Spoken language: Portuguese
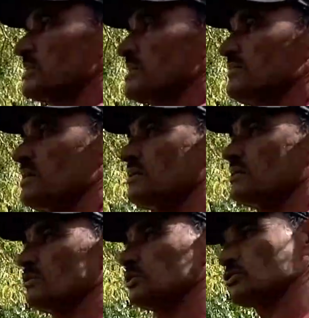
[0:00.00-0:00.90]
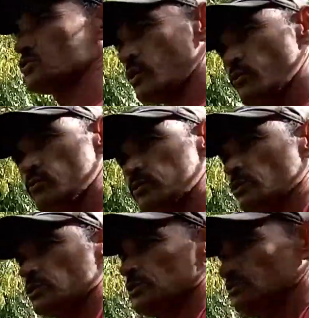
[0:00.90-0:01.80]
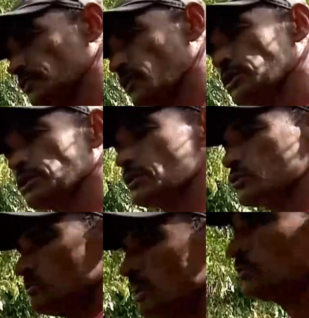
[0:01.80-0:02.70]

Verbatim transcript: você vê aí, tem o teju, é tem o filhote de teju, mas